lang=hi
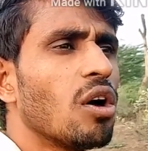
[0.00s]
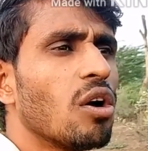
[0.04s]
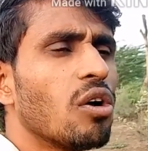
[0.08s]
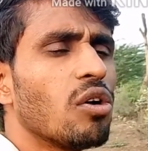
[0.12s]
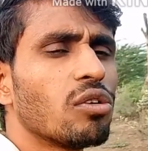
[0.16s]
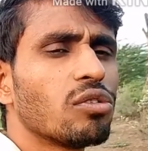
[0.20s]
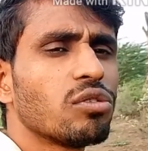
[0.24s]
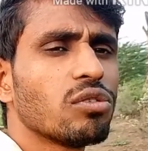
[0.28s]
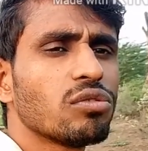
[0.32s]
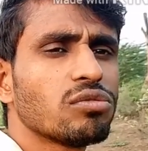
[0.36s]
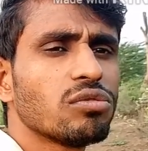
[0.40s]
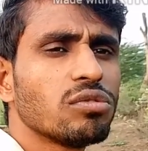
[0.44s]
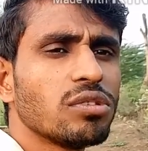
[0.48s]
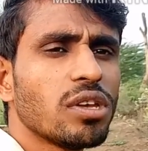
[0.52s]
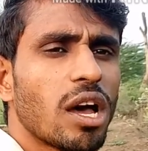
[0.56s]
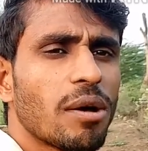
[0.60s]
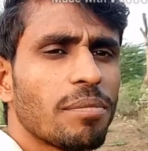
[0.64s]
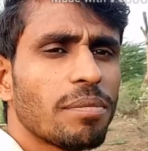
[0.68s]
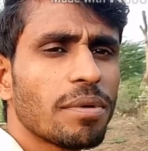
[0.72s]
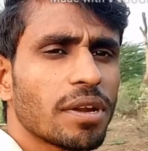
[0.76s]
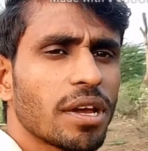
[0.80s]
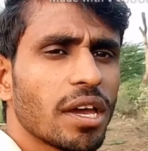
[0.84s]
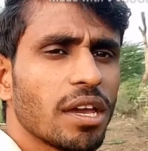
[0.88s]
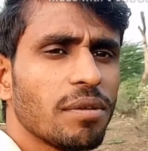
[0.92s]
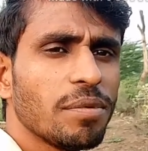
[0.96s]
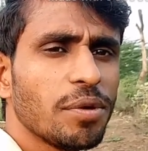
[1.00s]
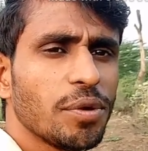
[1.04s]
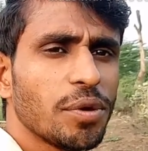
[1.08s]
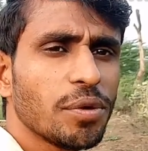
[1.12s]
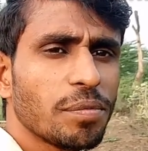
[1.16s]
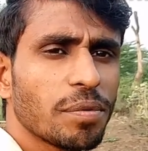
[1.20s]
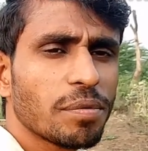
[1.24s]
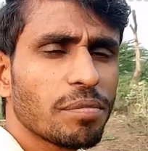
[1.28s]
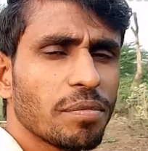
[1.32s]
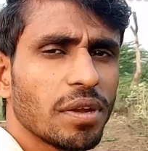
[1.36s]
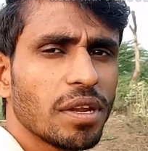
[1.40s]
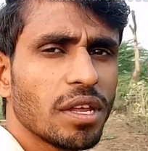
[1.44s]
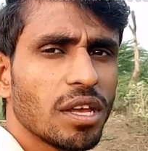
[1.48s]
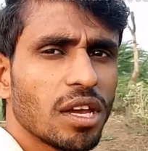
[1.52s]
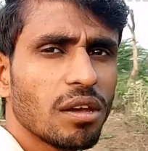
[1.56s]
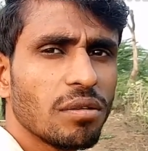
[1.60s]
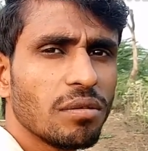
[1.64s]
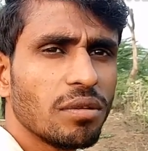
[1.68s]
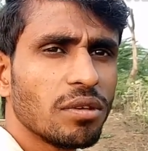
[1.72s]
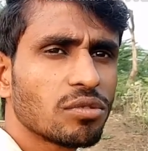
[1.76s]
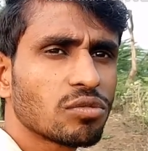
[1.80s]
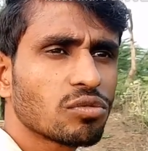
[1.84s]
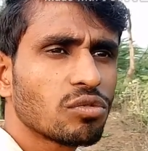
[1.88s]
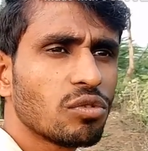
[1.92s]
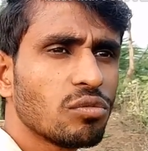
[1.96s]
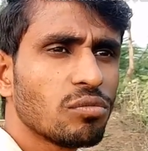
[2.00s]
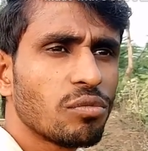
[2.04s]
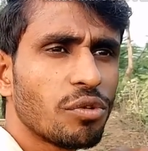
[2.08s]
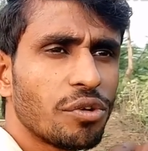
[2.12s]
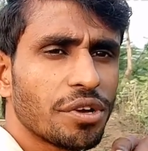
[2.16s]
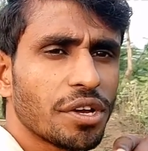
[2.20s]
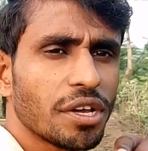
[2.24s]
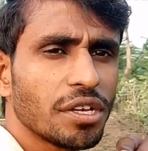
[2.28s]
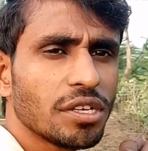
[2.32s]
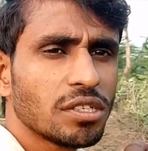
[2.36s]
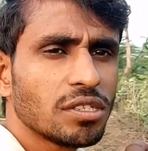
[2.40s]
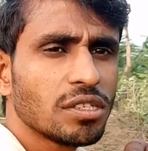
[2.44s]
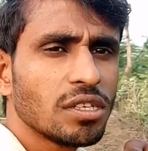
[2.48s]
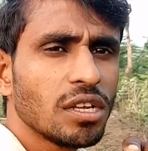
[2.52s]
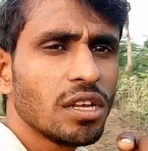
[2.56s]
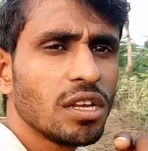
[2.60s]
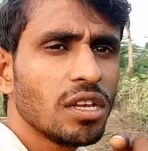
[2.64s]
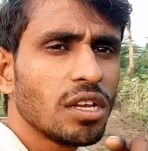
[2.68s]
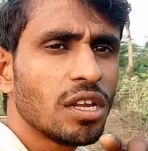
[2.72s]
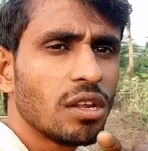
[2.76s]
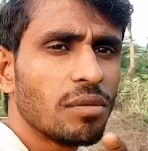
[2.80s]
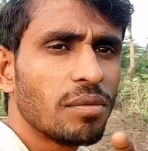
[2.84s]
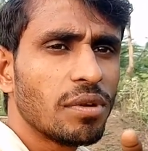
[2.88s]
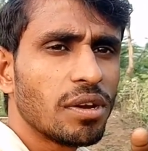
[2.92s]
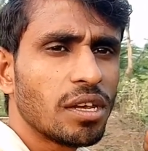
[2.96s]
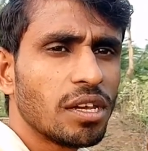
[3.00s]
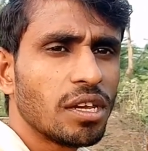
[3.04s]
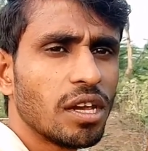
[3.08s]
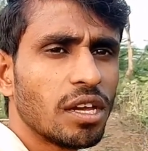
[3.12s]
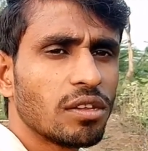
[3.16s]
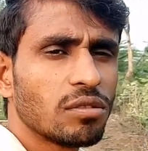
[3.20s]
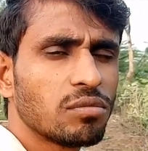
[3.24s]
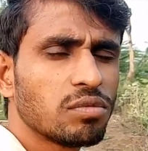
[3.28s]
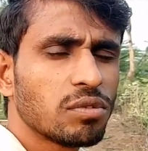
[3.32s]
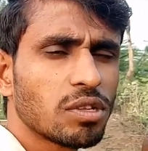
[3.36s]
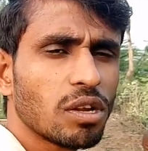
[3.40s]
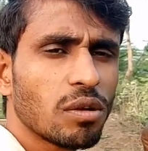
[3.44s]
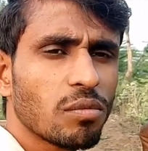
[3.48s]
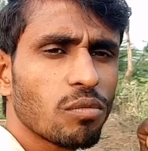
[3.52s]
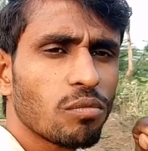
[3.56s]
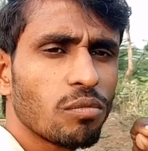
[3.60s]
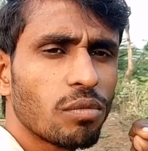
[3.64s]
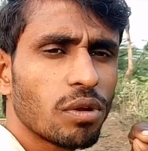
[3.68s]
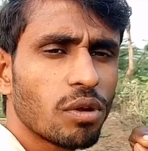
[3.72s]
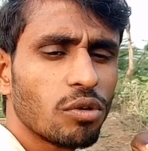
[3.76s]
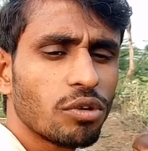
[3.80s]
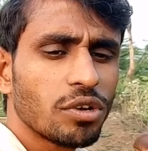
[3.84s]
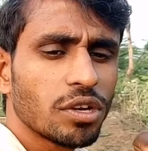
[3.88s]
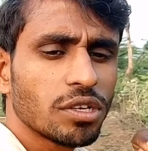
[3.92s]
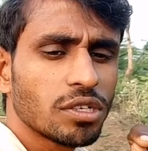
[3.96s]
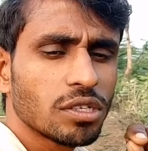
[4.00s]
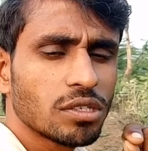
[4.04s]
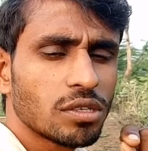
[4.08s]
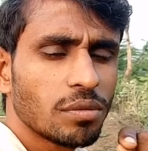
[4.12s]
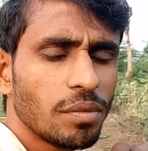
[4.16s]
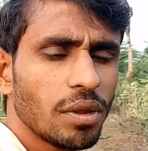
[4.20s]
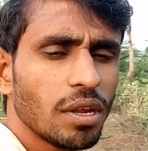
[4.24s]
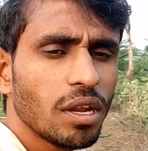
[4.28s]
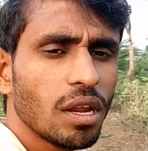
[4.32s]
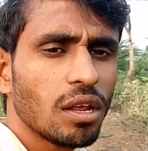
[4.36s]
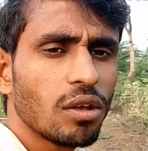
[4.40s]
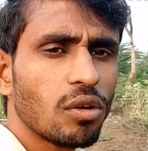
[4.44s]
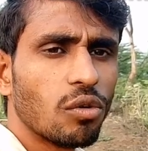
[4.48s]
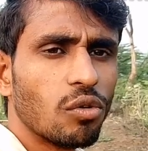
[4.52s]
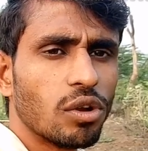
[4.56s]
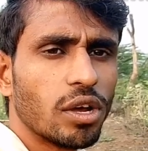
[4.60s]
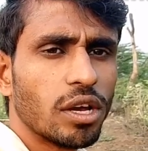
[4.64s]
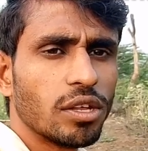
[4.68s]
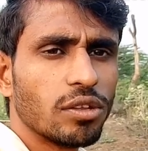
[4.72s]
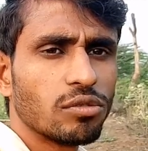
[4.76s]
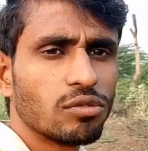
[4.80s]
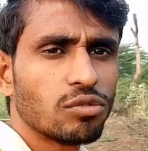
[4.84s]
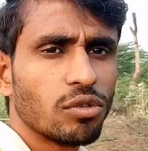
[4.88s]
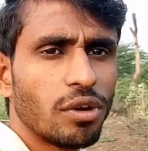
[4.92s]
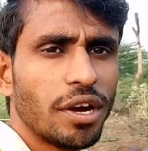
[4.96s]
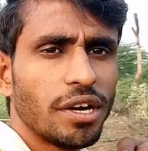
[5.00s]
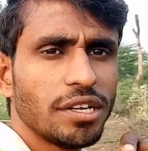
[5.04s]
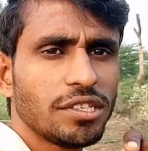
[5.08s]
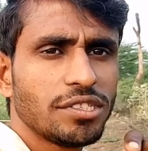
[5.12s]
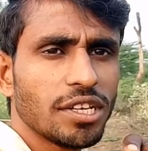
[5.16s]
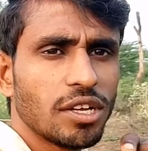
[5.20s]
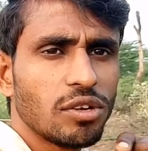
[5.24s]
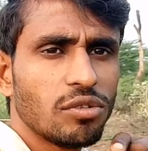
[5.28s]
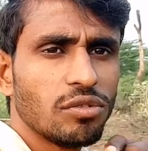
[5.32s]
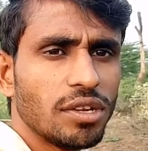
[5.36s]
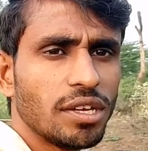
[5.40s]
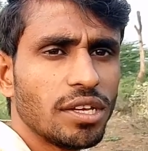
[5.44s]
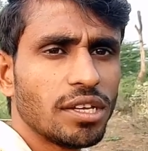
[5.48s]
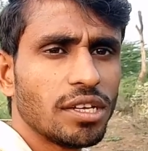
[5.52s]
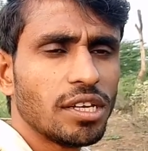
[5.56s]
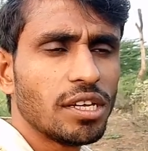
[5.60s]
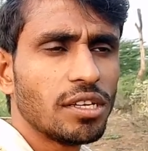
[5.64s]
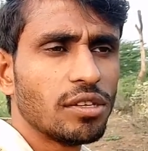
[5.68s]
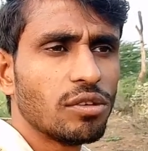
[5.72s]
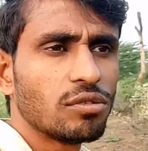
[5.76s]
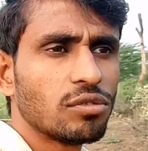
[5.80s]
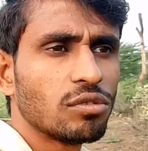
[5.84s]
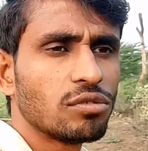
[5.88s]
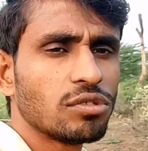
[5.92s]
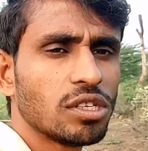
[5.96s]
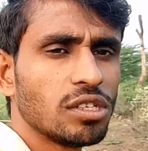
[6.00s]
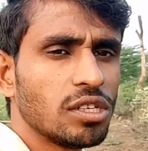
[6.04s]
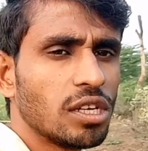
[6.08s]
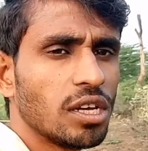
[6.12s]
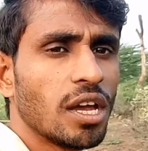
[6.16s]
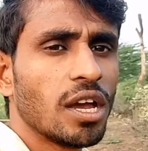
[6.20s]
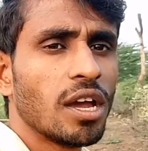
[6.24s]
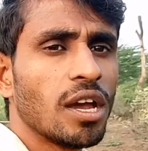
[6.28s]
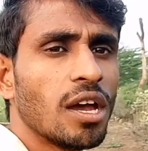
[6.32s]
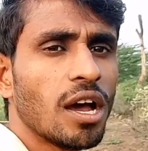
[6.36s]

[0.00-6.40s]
और दोस्तों यहाँ पर कई वीडियो पर मैंने अभी इसको मोनिटाइजेशन नहीं इनेबल किया है दोस्तों मतलब मोनिटाइजेशन ने नहीं खोला है दोस्तों एड्स चालू नहीं किए हैं दोस्तों चलिए